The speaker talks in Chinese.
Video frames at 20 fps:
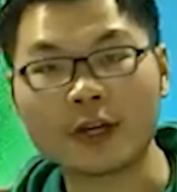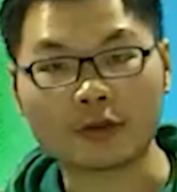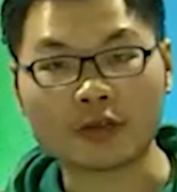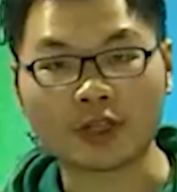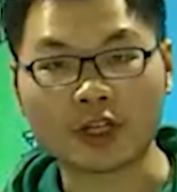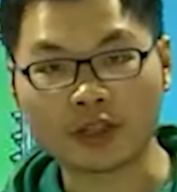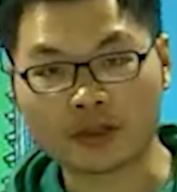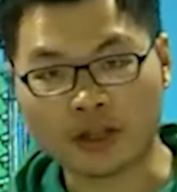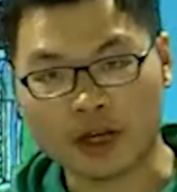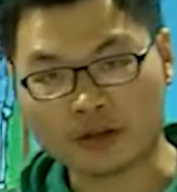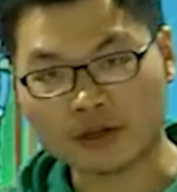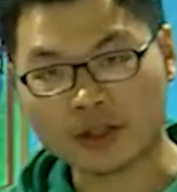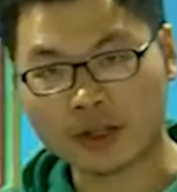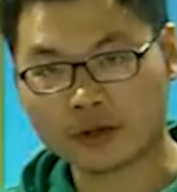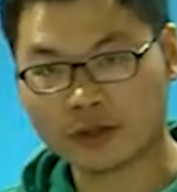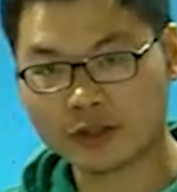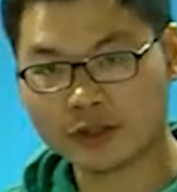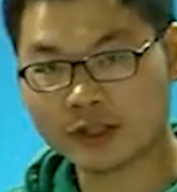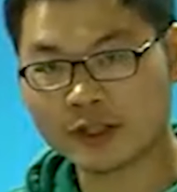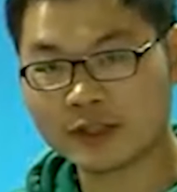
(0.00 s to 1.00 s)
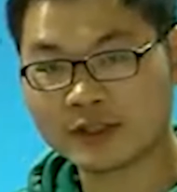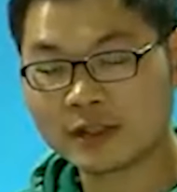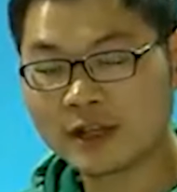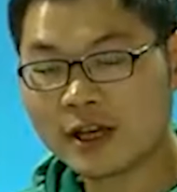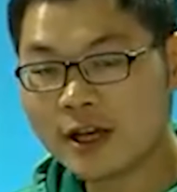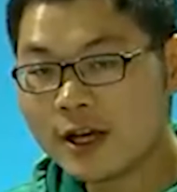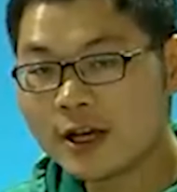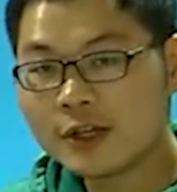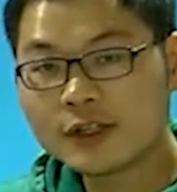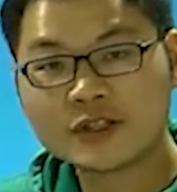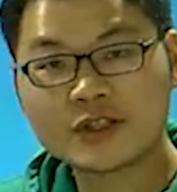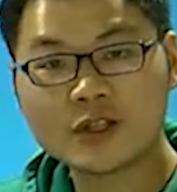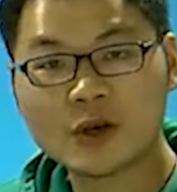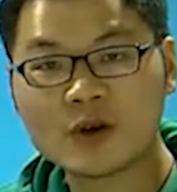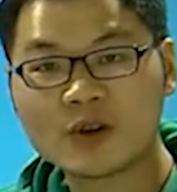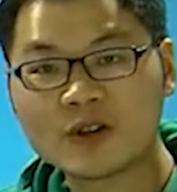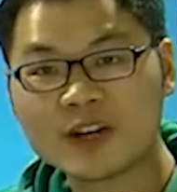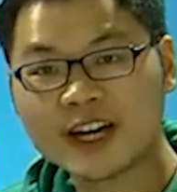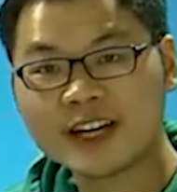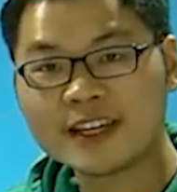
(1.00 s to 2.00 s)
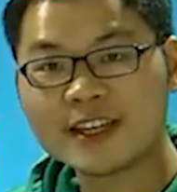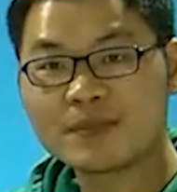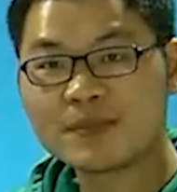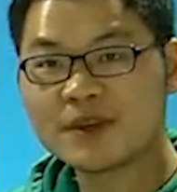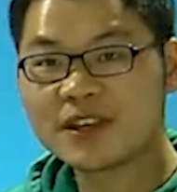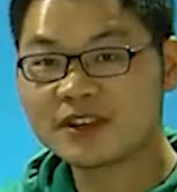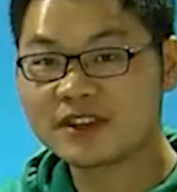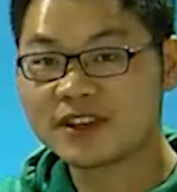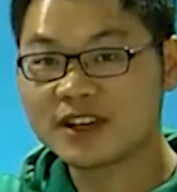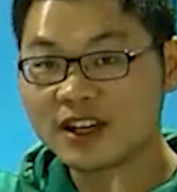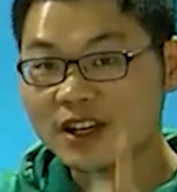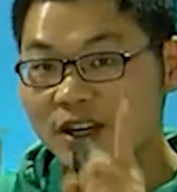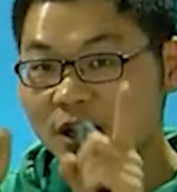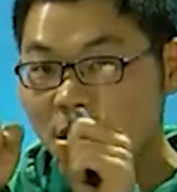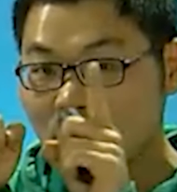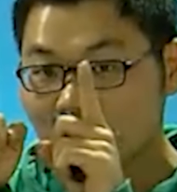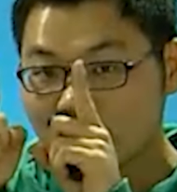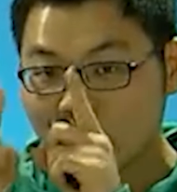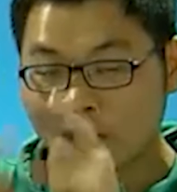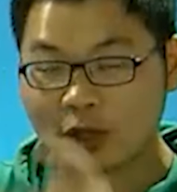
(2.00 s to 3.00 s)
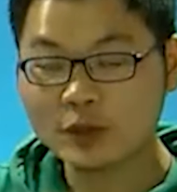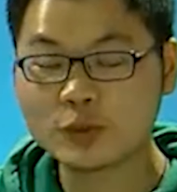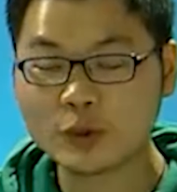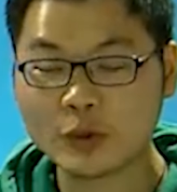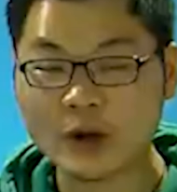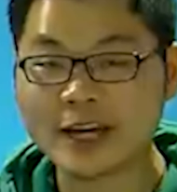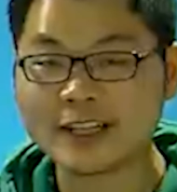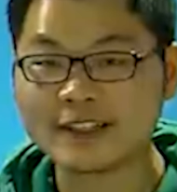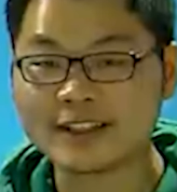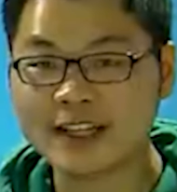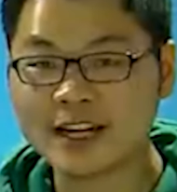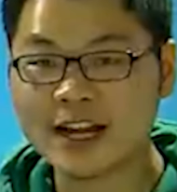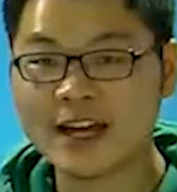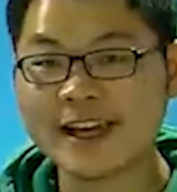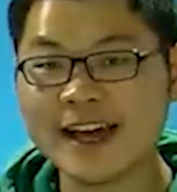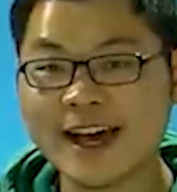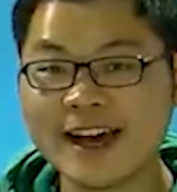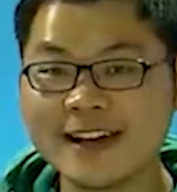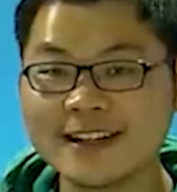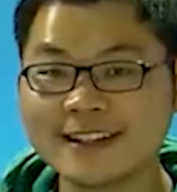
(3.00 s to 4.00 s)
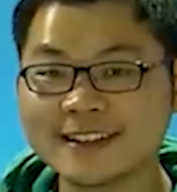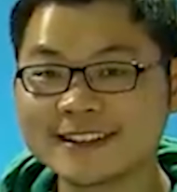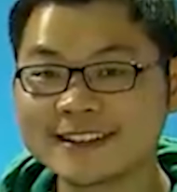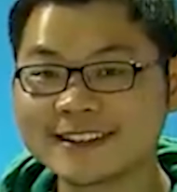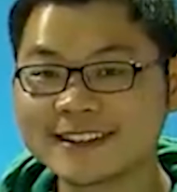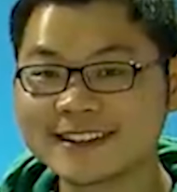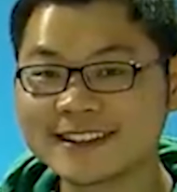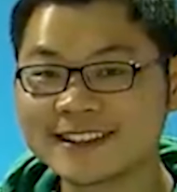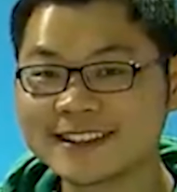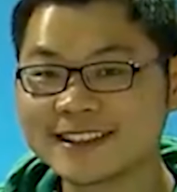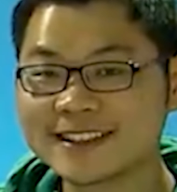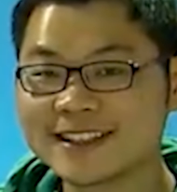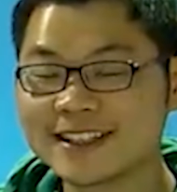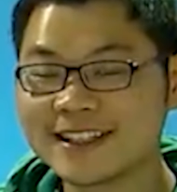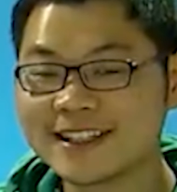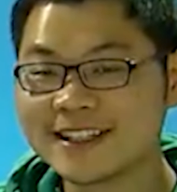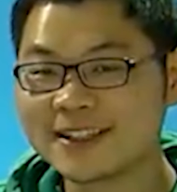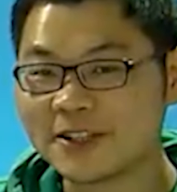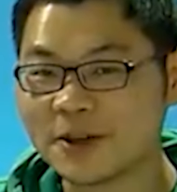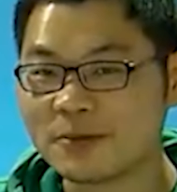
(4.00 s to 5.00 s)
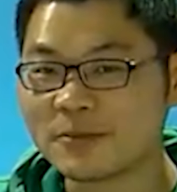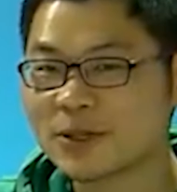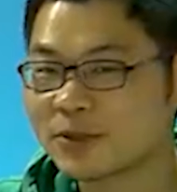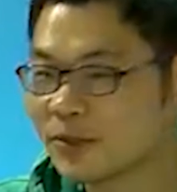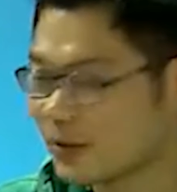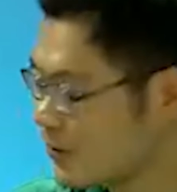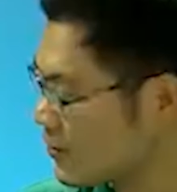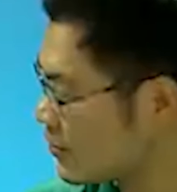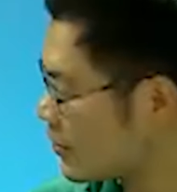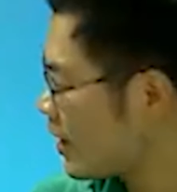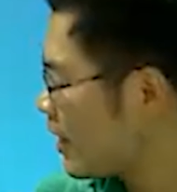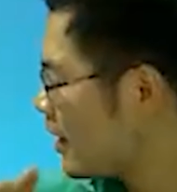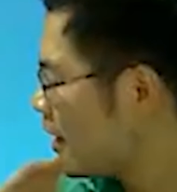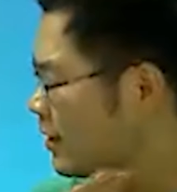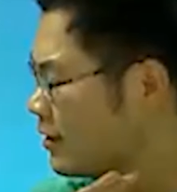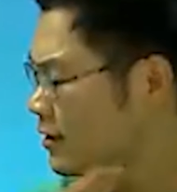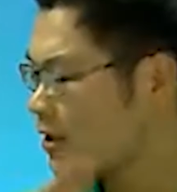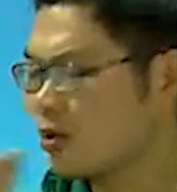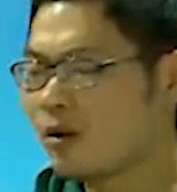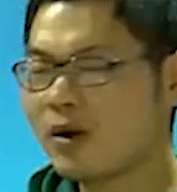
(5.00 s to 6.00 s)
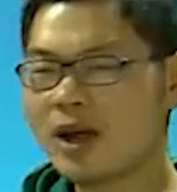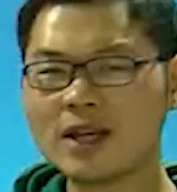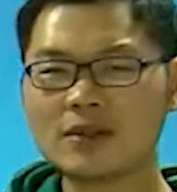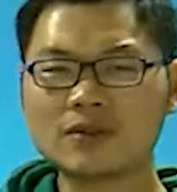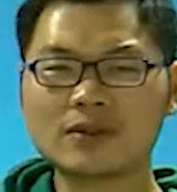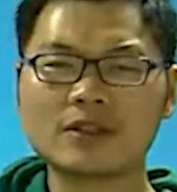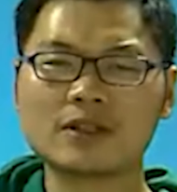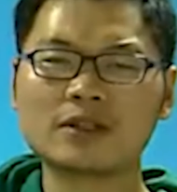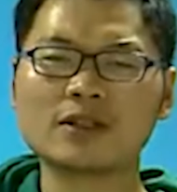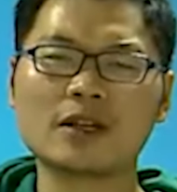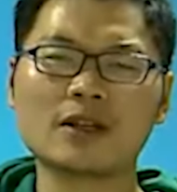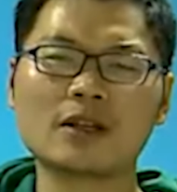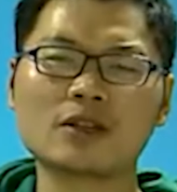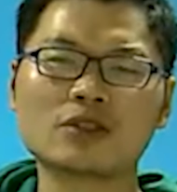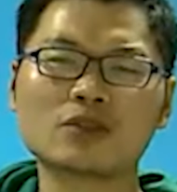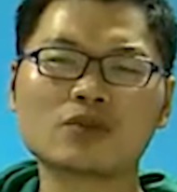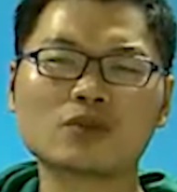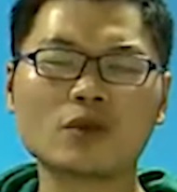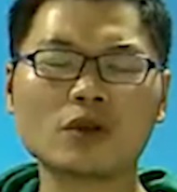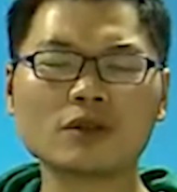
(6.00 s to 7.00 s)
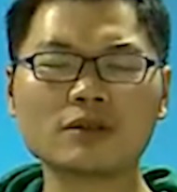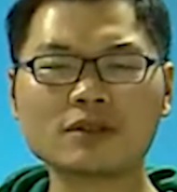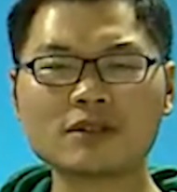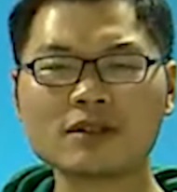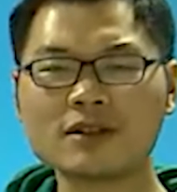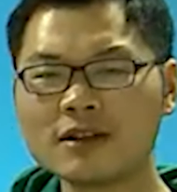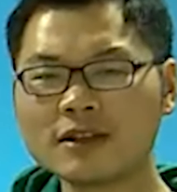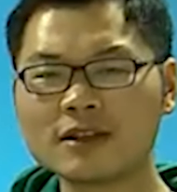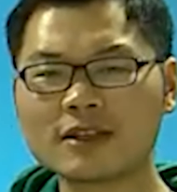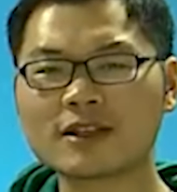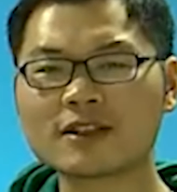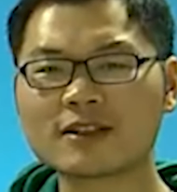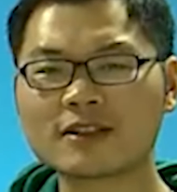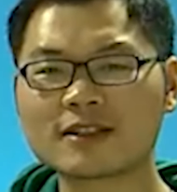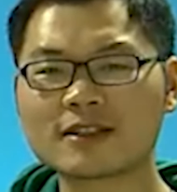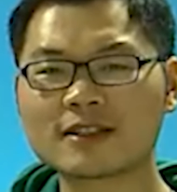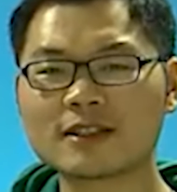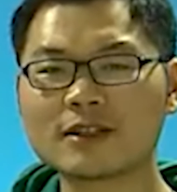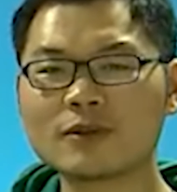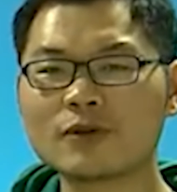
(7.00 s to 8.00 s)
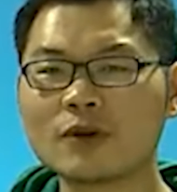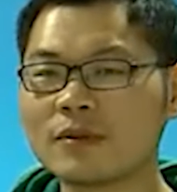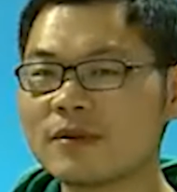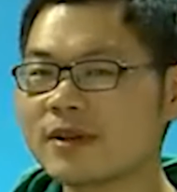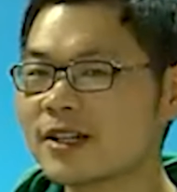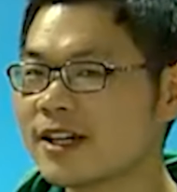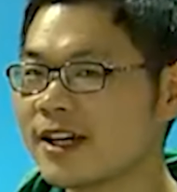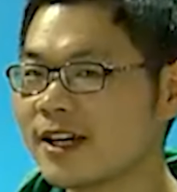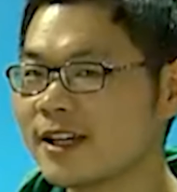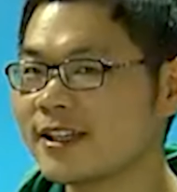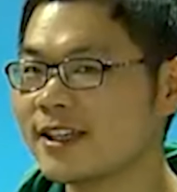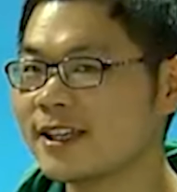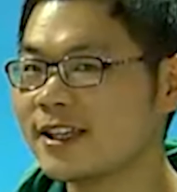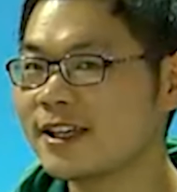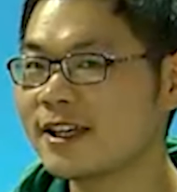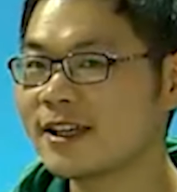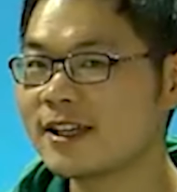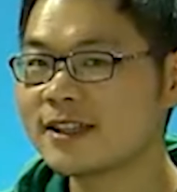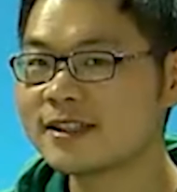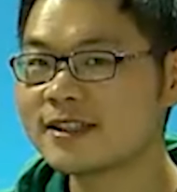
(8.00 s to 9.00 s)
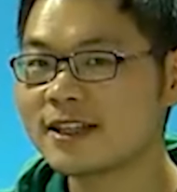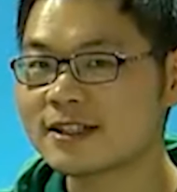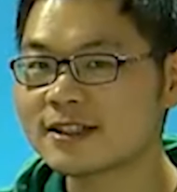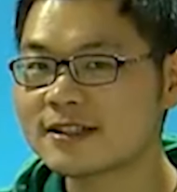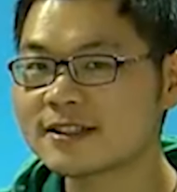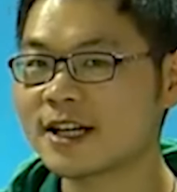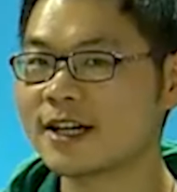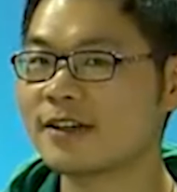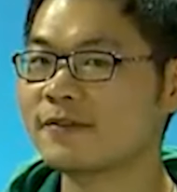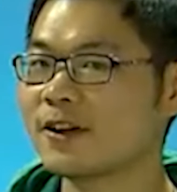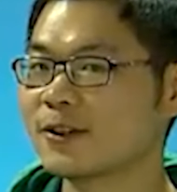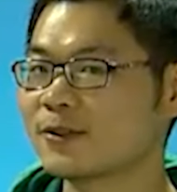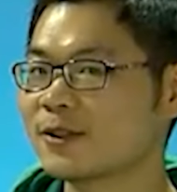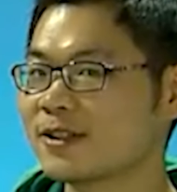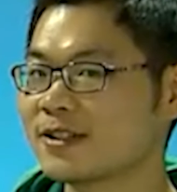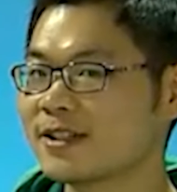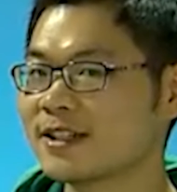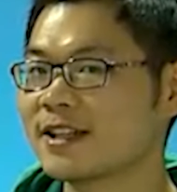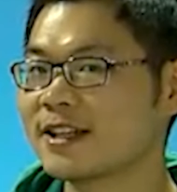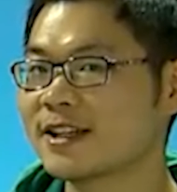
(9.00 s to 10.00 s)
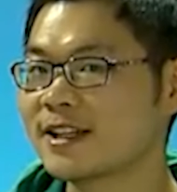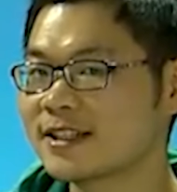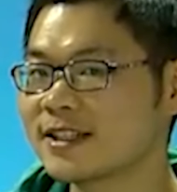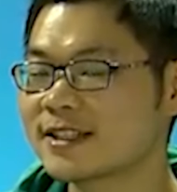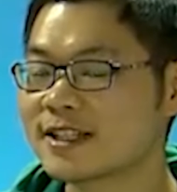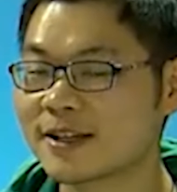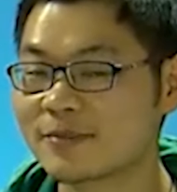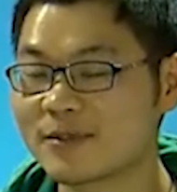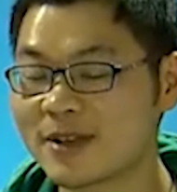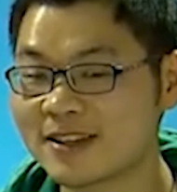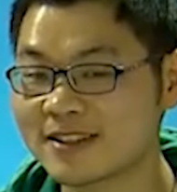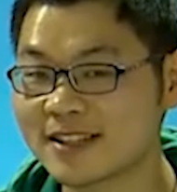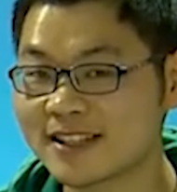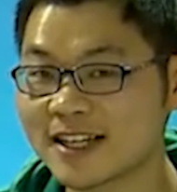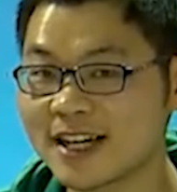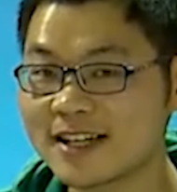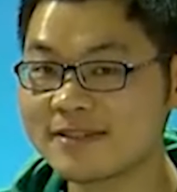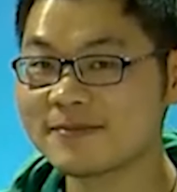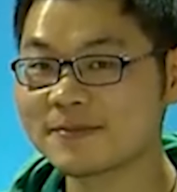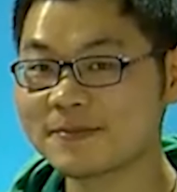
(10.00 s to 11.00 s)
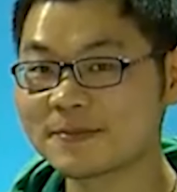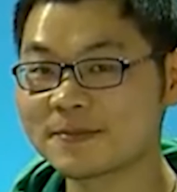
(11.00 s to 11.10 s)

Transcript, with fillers: 样一个长长的式子就可以变得短短的了呀？有没有同学能快速跟杨老师说，这一个式子我们可以写成乘法算式是什么样子的？